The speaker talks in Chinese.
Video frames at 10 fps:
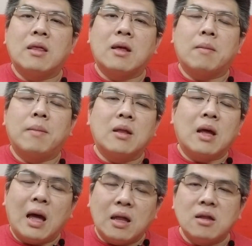这个平台，
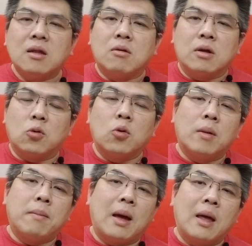还是有很多人
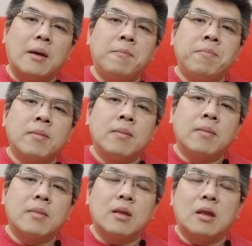买啊。
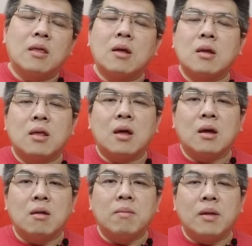你赚的钱
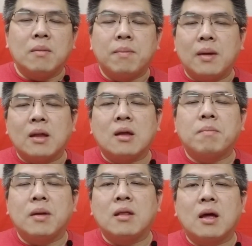可能比别的
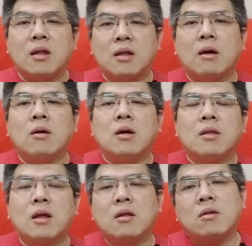平台少，
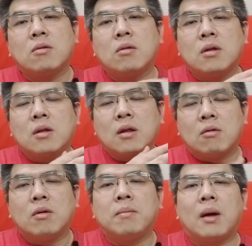但是说
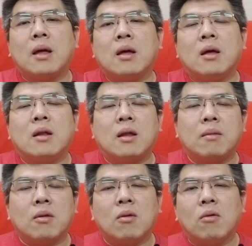有人买，
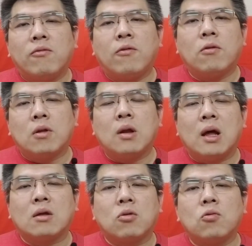你货的
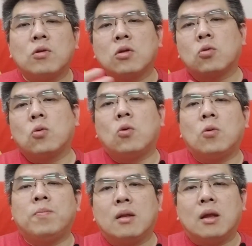量出的多，
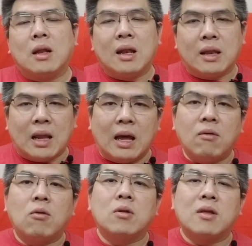你来
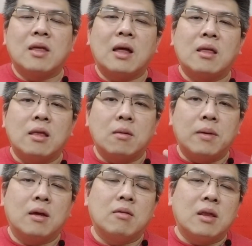货的价钱就
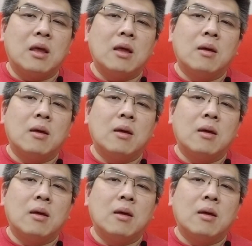比较低。